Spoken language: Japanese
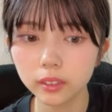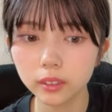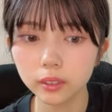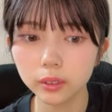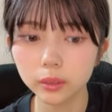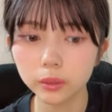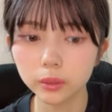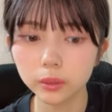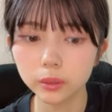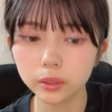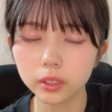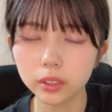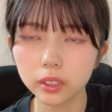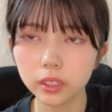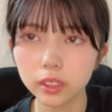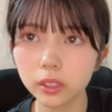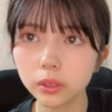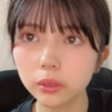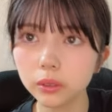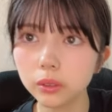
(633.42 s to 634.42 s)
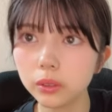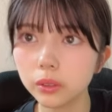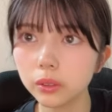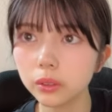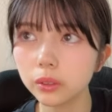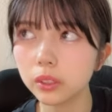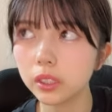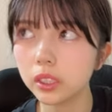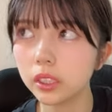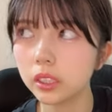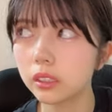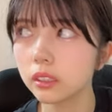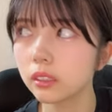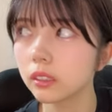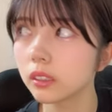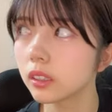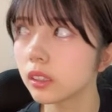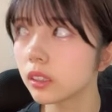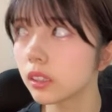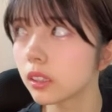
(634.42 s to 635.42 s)
そうで昨日の夜に
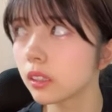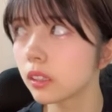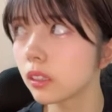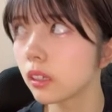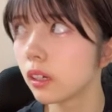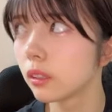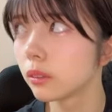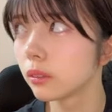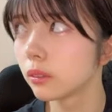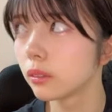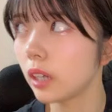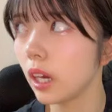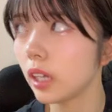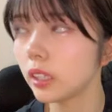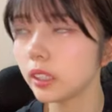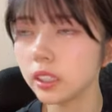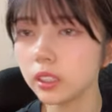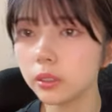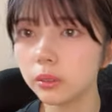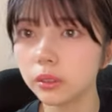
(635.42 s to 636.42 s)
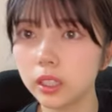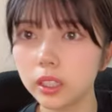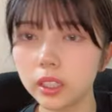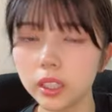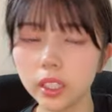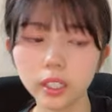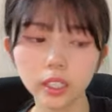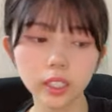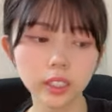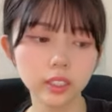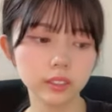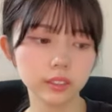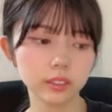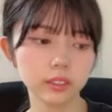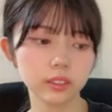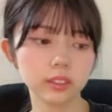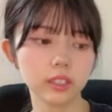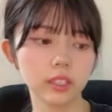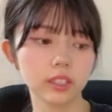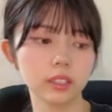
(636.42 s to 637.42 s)
あの足をね2回
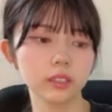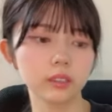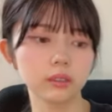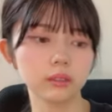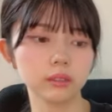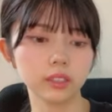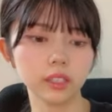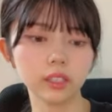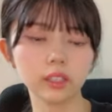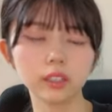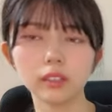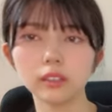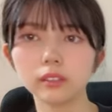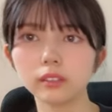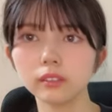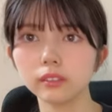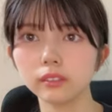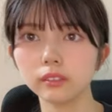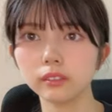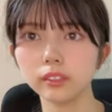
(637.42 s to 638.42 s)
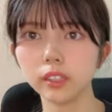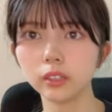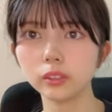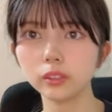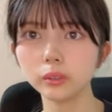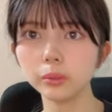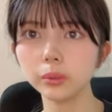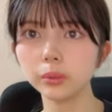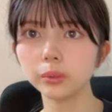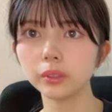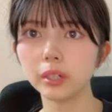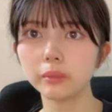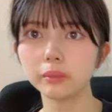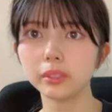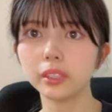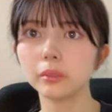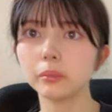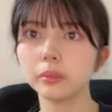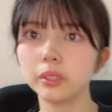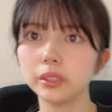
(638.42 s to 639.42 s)
つってなんか疫病
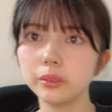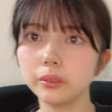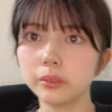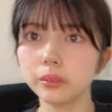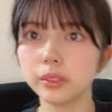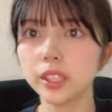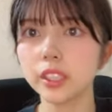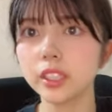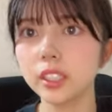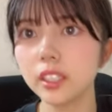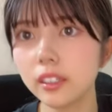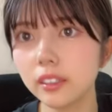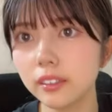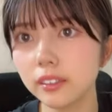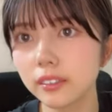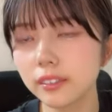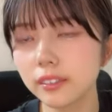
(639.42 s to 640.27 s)
神でもいるのかしら